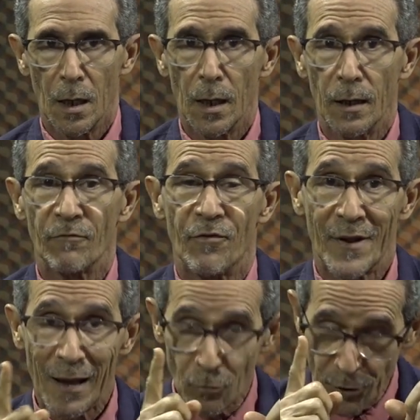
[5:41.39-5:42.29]
¿eh?
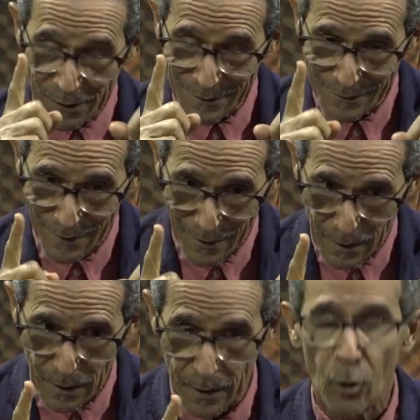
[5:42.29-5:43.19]
Fraudes,
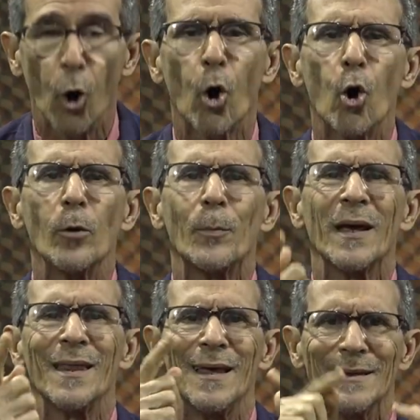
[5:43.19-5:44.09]
los
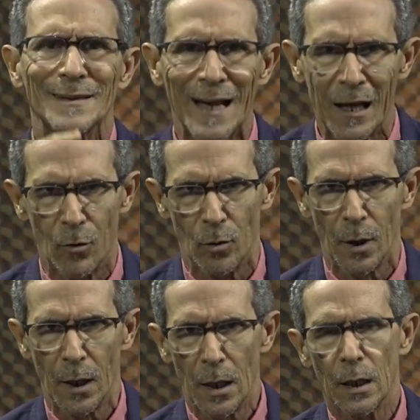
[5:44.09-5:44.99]
golpes de Estado
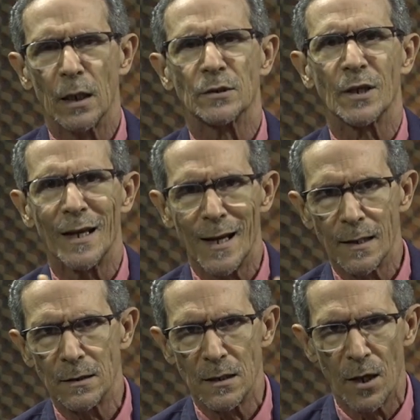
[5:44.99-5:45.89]
que se
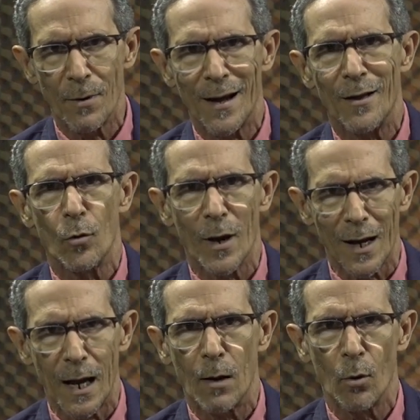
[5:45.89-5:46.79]
han llevado a
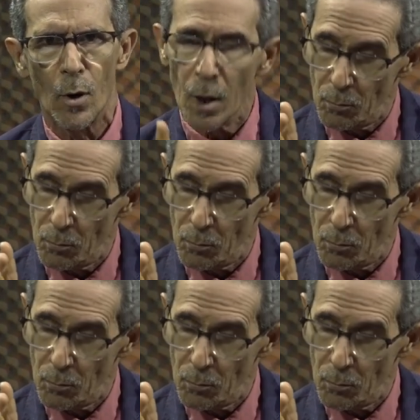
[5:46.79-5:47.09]
cabo,